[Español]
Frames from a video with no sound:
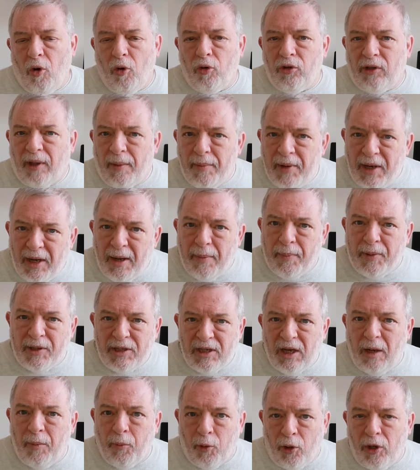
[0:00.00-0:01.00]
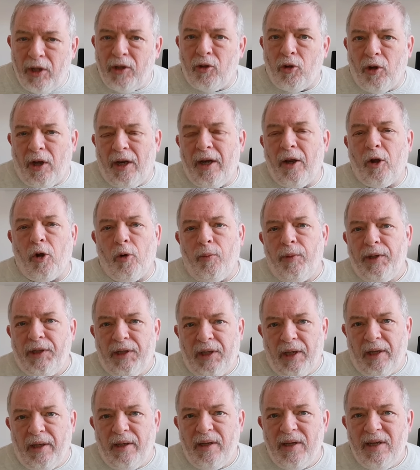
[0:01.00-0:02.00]
o también especial por esto que les
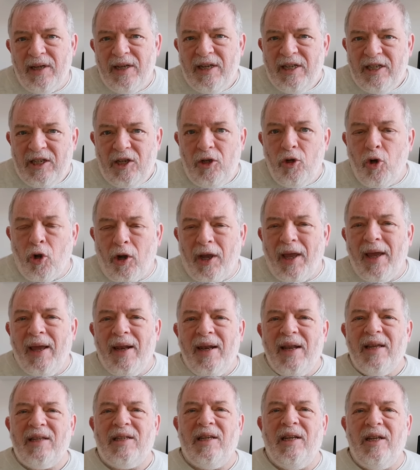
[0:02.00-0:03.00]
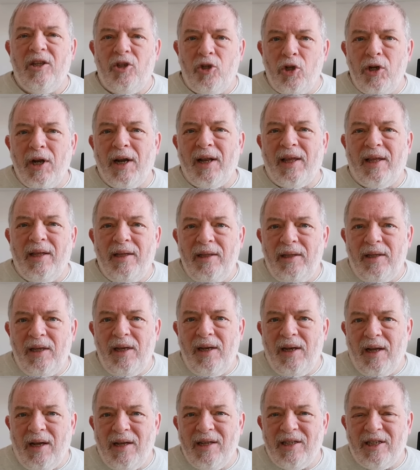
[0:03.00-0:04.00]
comenté, sino que la selección
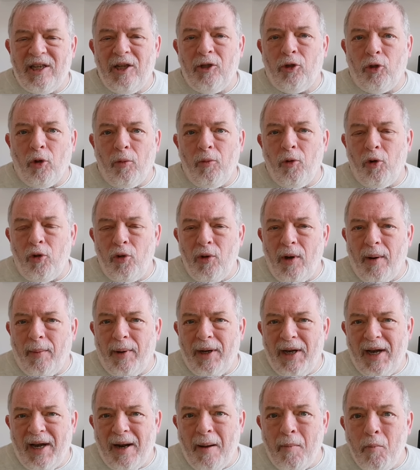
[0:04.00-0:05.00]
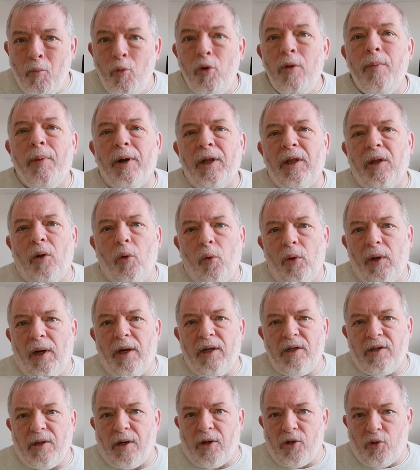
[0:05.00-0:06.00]
argentina se tomó de una manera muy
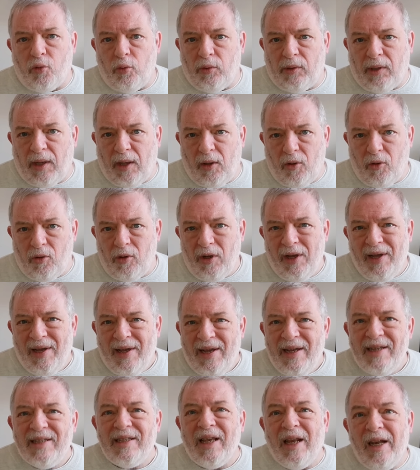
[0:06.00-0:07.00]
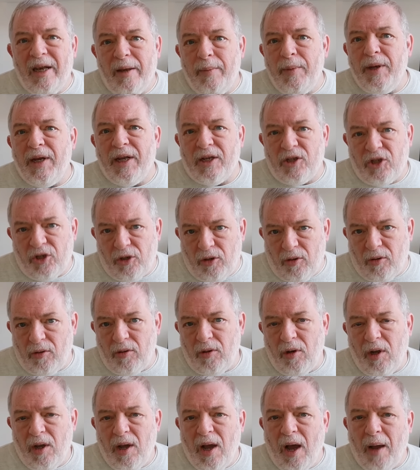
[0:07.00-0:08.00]
particular ese resultado, esa
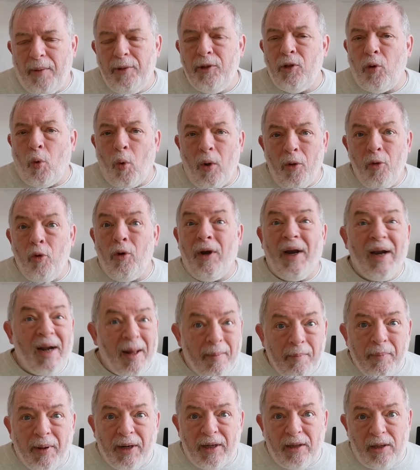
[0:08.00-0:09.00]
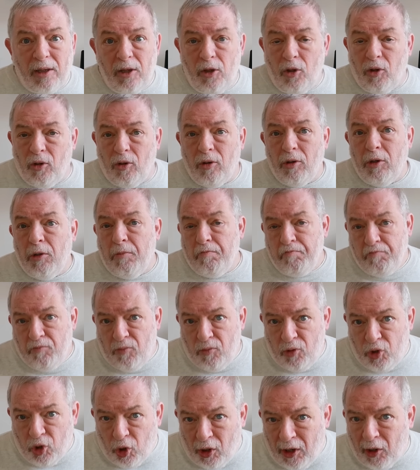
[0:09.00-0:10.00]
eliminación, habiendo jugado un gran partido.
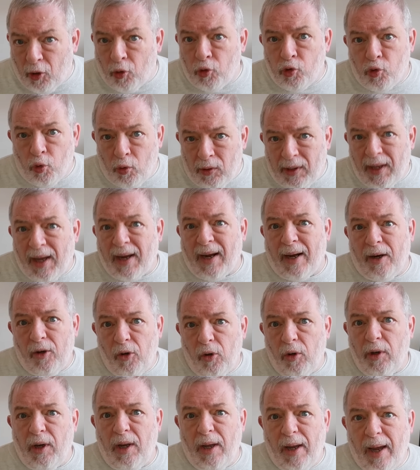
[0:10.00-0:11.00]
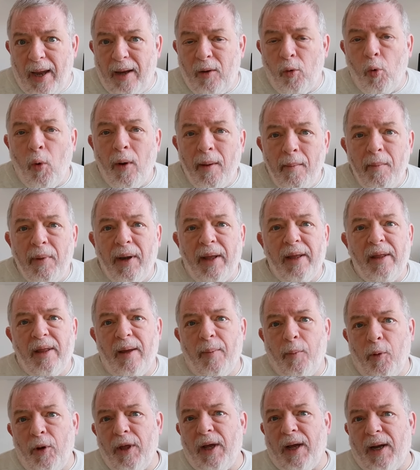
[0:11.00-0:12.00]
Yo le consulté a Scaloni en Wembley
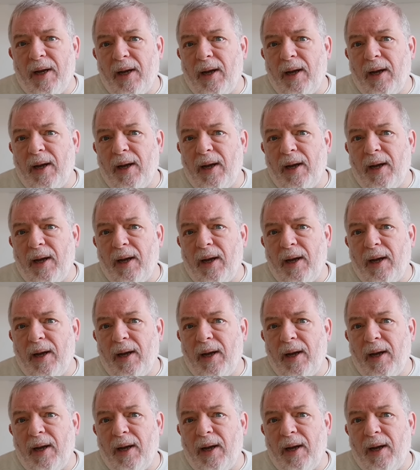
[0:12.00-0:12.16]
después de